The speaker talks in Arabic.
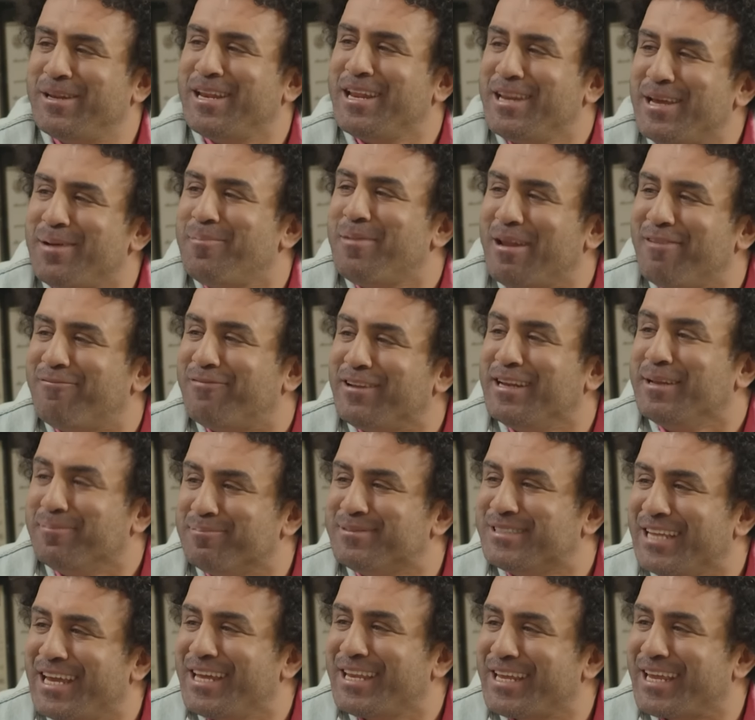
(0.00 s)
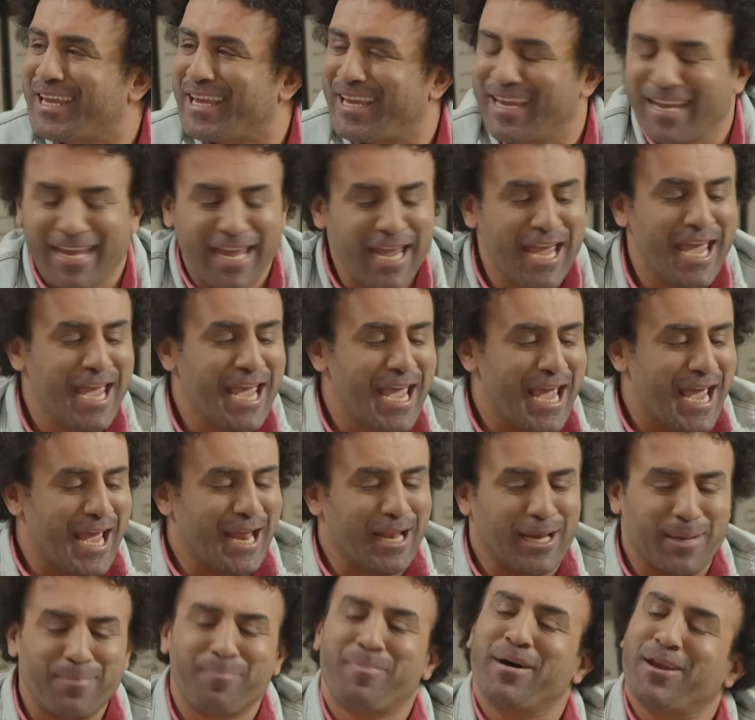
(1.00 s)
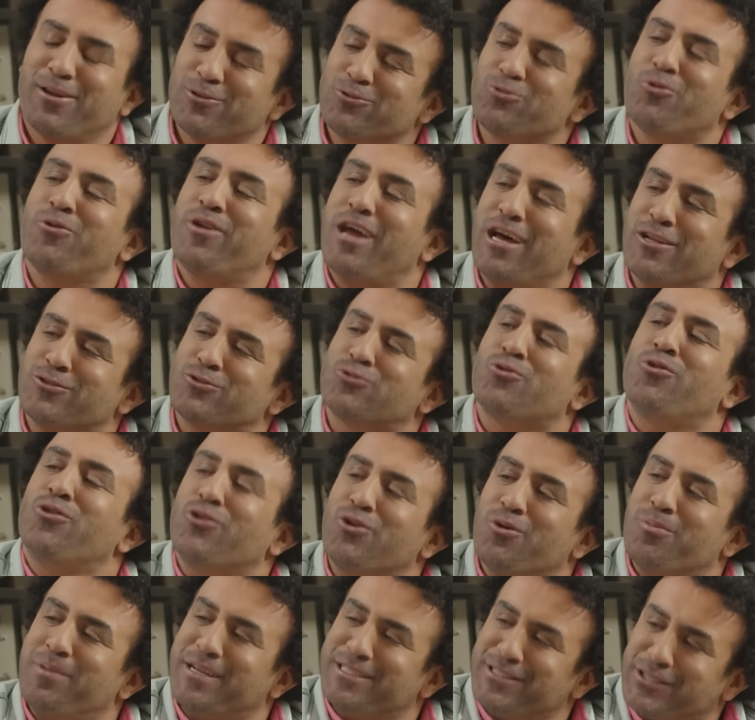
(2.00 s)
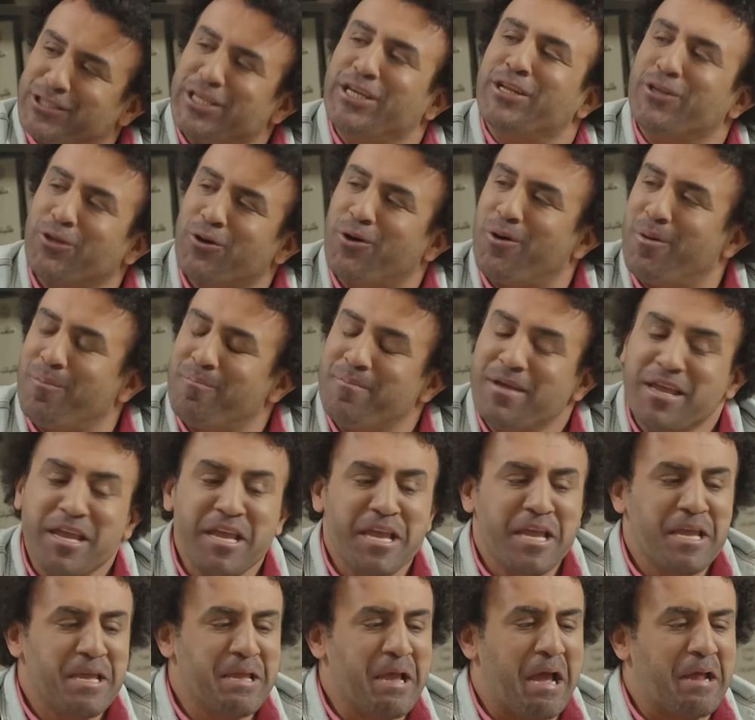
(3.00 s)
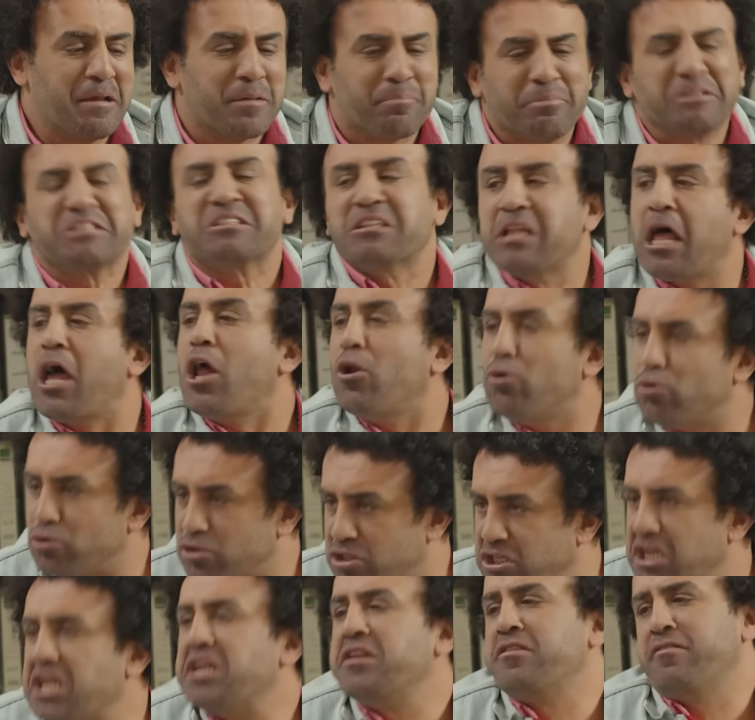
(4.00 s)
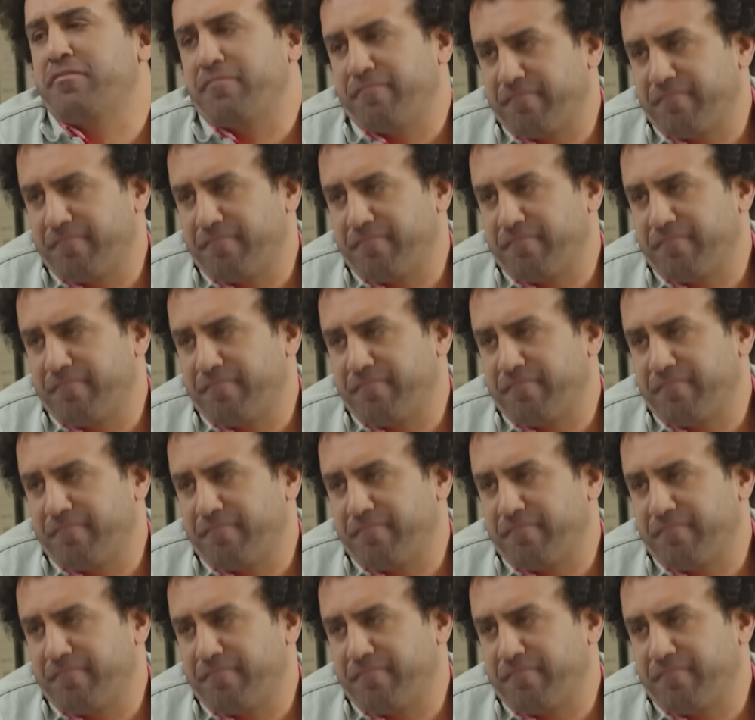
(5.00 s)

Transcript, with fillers: بدنا نعمل فيلم تاريخي الامبراطور انطونيو بنتينيوم يعني بيطلع له جن